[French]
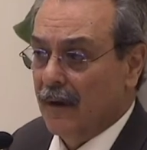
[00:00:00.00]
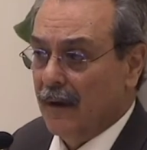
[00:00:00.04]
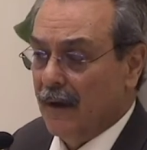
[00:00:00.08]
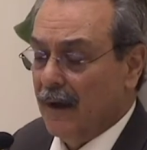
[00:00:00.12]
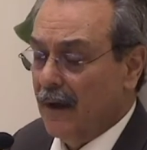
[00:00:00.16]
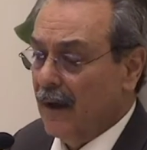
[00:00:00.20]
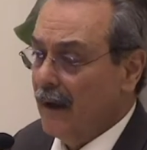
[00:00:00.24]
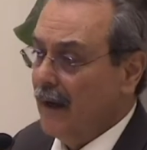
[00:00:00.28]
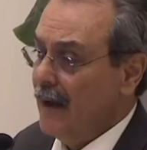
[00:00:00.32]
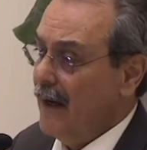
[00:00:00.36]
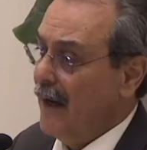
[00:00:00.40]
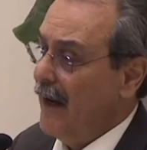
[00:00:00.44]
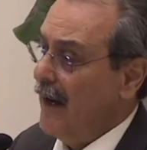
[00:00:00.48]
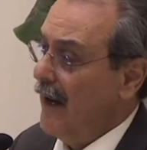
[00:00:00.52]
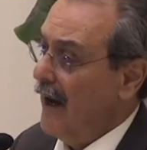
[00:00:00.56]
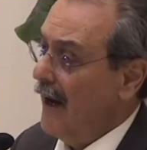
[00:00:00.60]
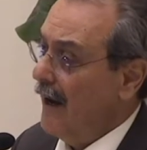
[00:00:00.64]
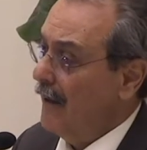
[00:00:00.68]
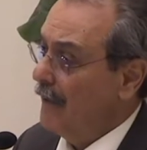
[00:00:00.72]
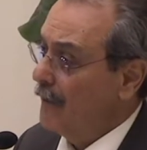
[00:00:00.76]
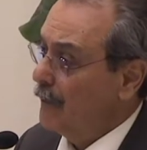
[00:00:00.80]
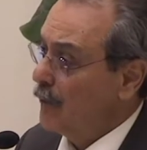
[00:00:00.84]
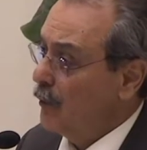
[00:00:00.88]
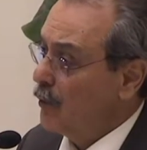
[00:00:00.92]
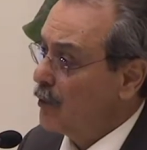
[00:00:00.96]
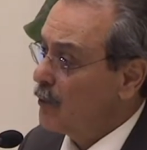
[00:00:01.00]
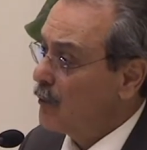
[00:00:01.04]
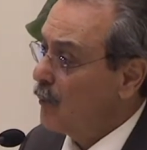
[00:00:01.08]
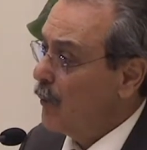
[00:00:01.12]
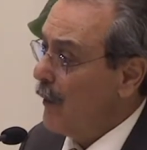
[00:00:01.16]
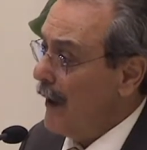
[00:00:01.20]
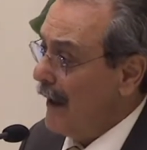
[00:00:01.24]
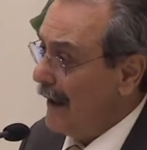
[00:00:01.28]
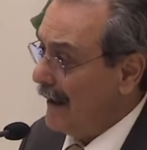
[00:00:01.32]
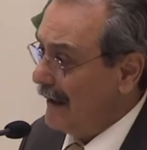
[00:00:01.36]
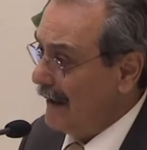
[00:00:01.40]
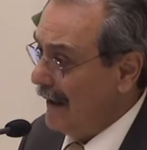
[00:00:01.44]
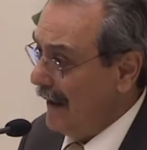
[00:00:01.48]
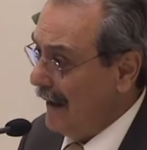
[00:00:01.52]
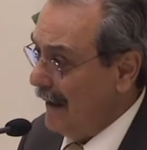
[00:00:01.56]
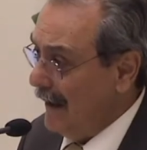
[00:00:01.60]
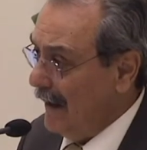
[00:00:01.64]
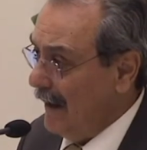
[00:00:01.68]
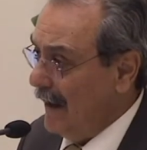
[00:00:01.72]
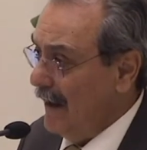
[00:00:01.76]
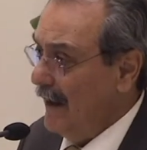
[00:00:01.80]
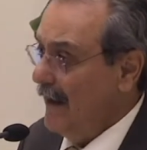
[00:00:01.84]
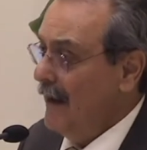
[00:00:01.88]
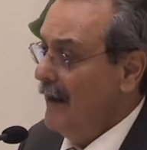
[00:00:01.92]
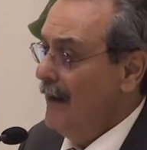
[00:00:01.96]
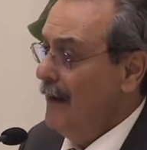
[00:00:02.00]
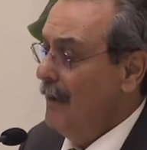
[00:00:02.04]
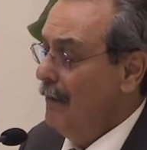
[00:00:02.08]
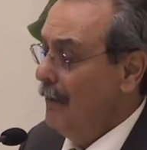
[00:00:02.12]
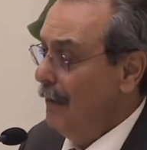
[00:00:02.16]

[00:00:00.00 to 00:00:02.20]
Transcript: Et qui est celui qui aime Dieu